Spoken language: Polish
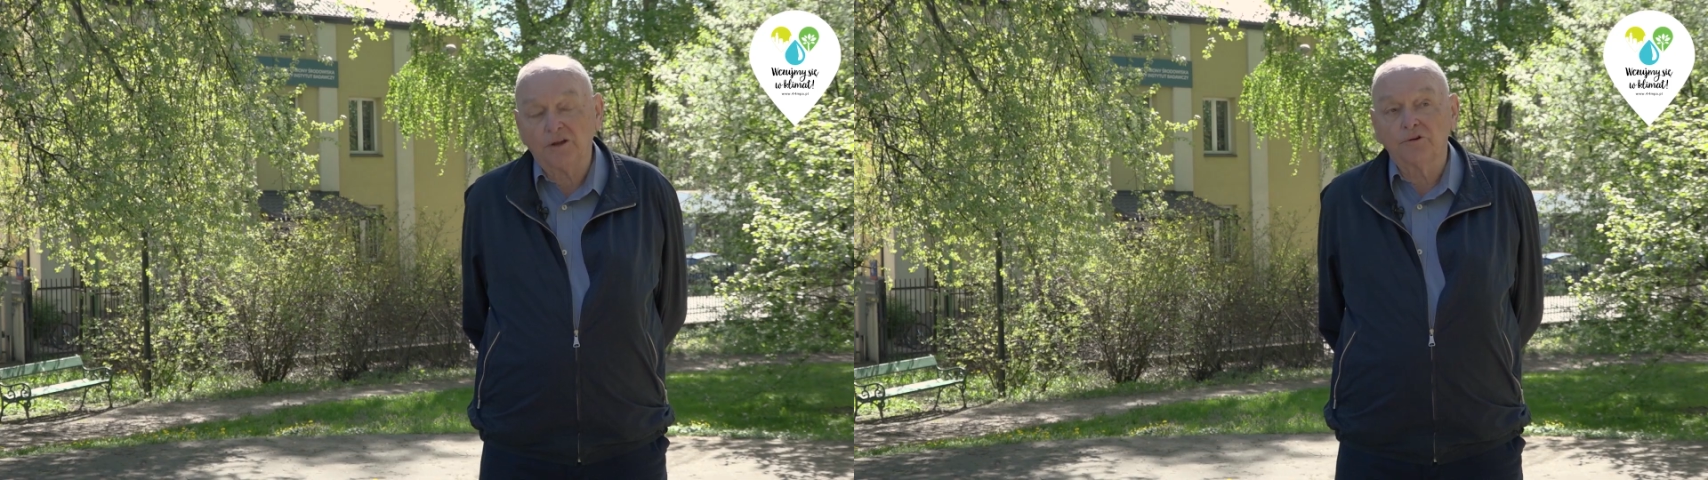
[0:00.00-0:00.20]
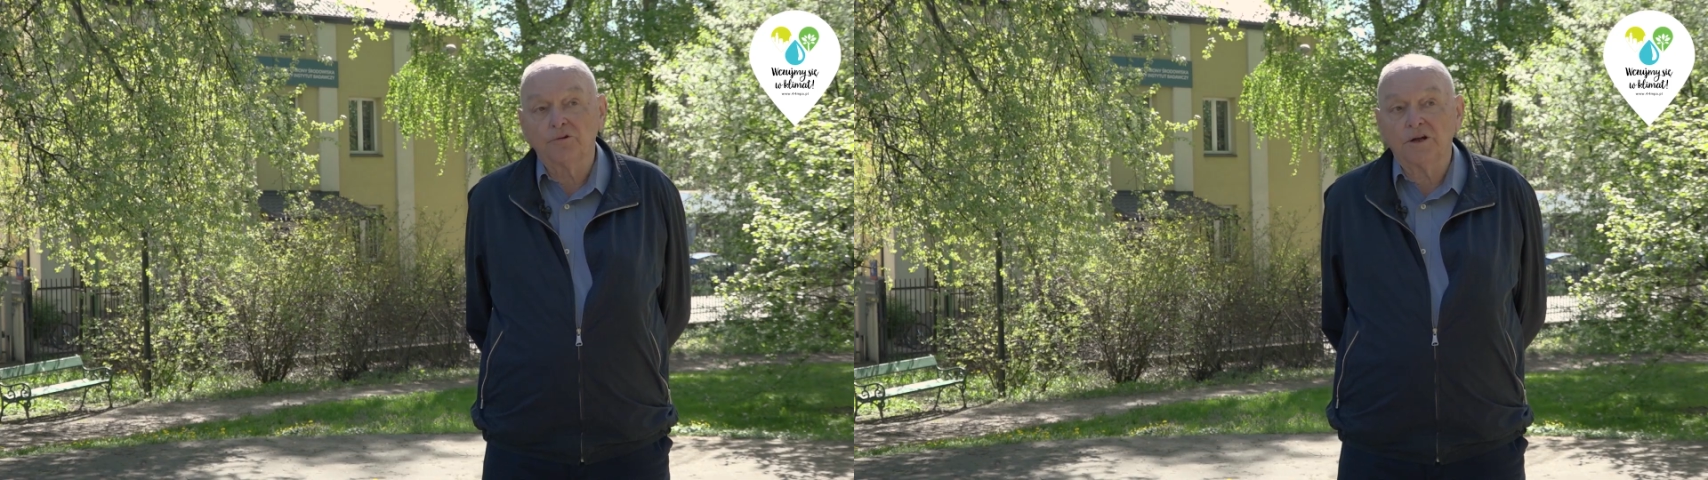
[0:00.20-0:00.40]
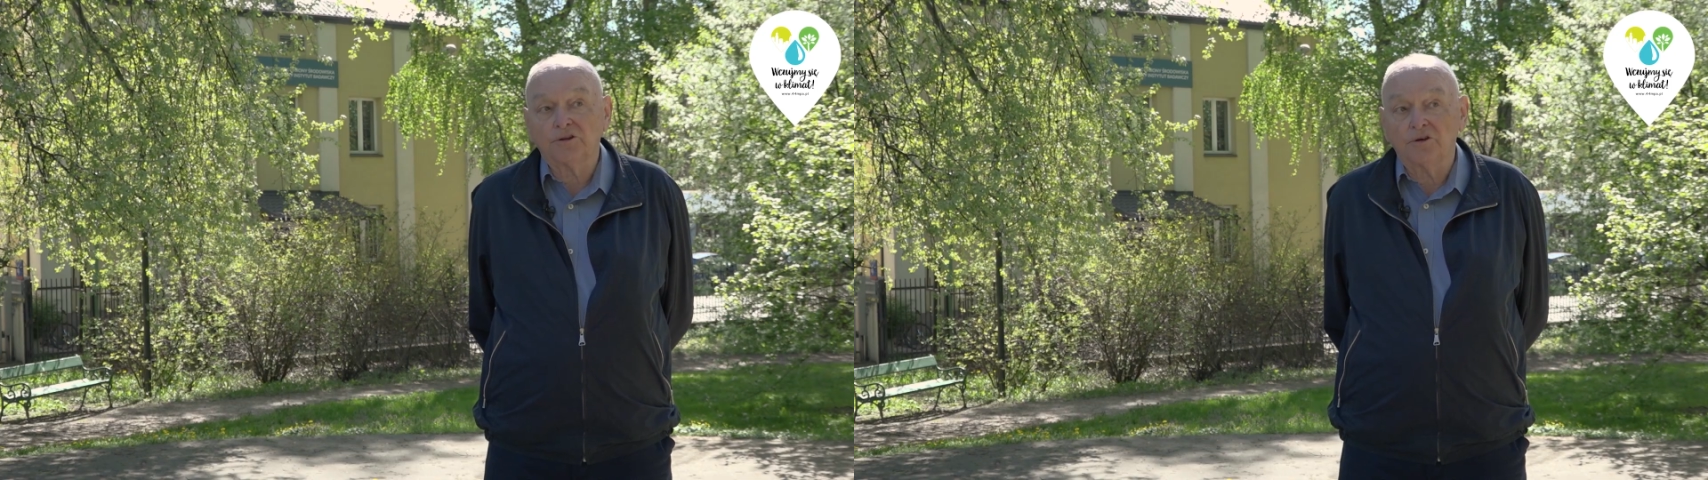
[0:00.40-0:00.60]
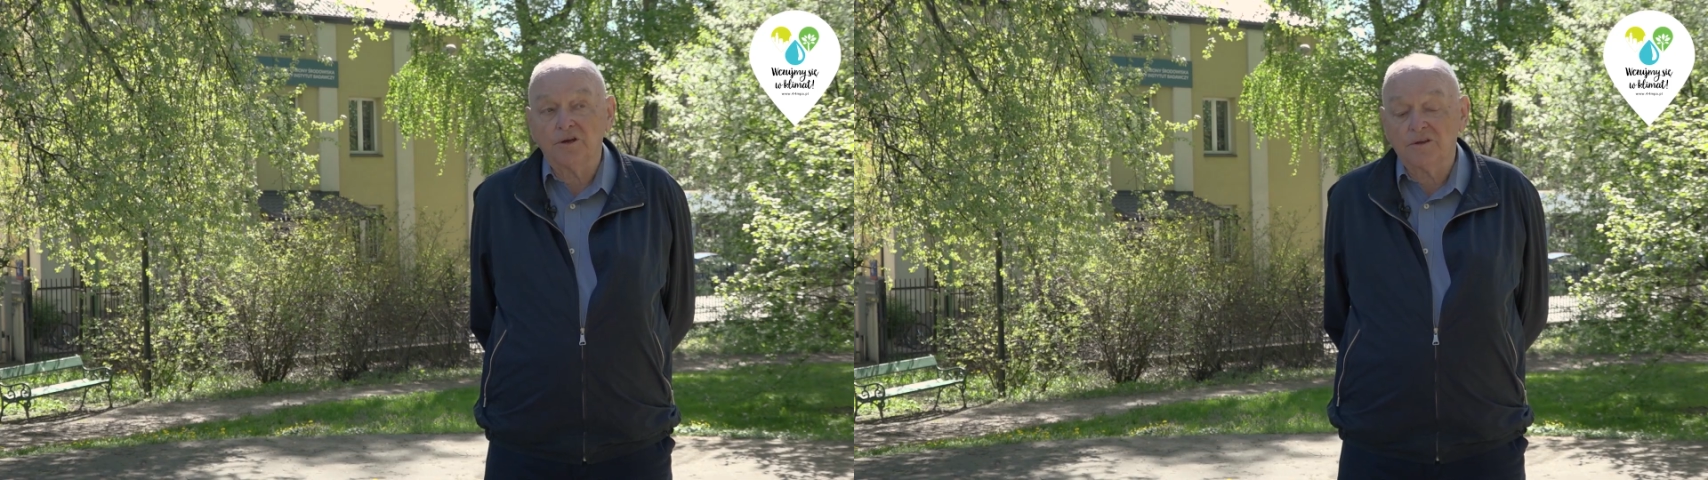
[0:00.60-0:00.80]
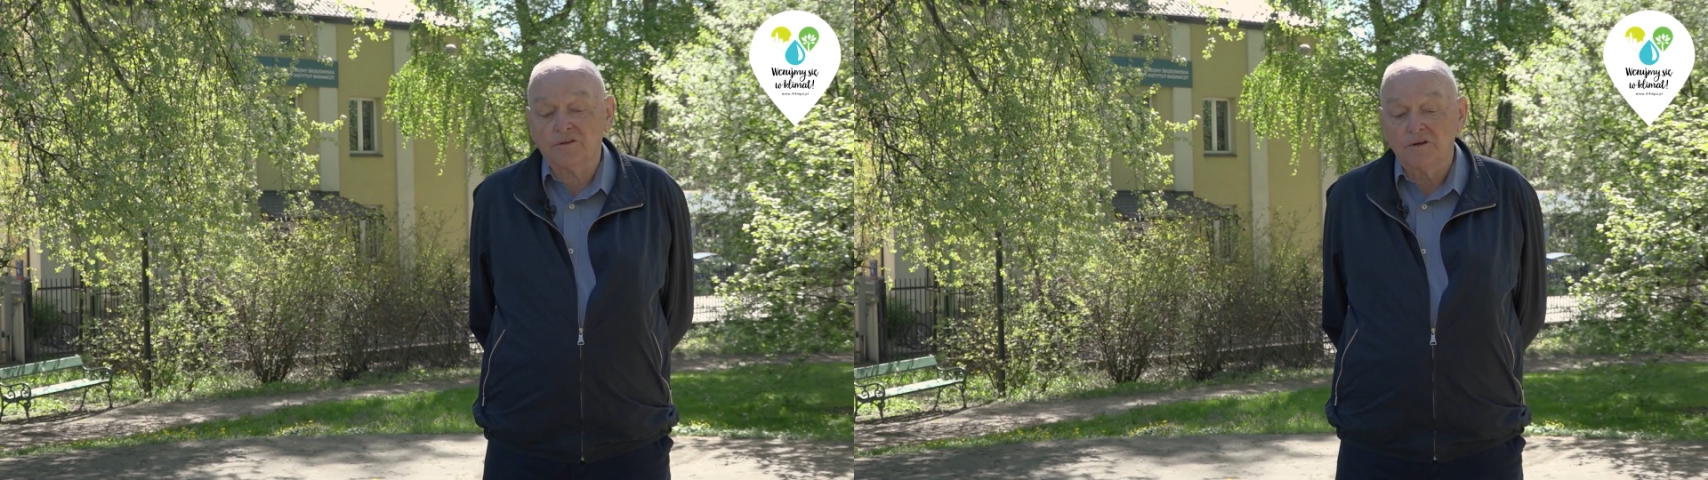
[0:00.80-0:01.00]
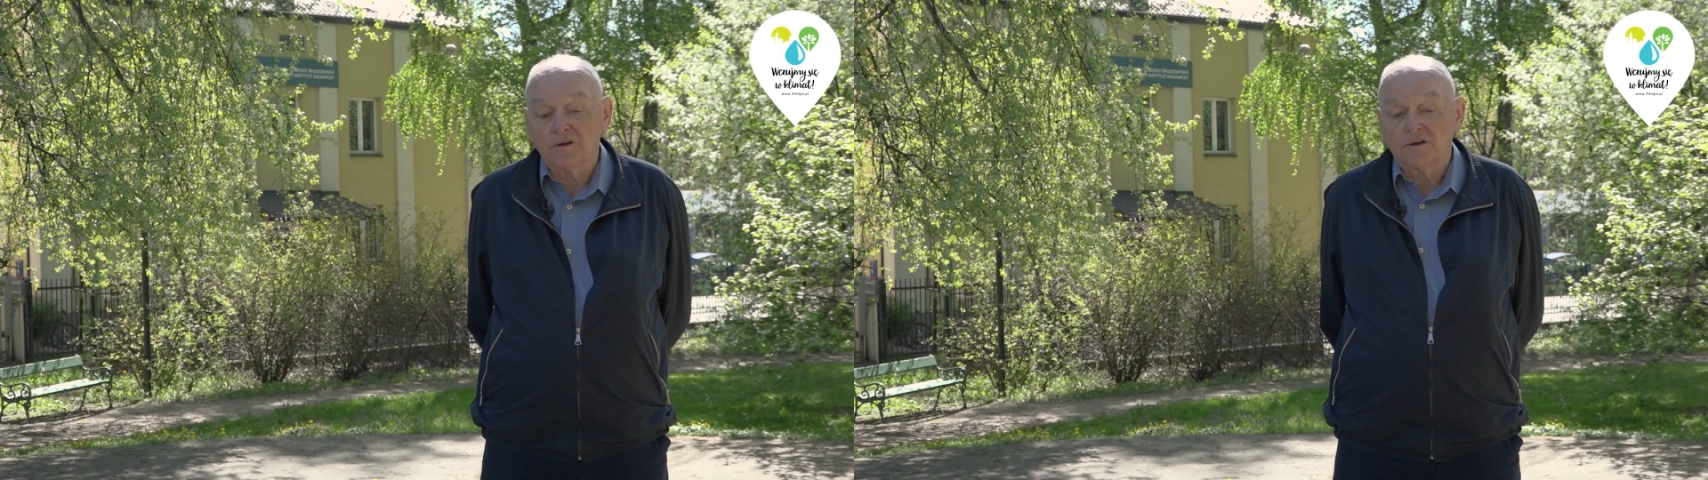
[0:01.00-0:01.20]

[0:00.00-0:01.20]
a druga to jest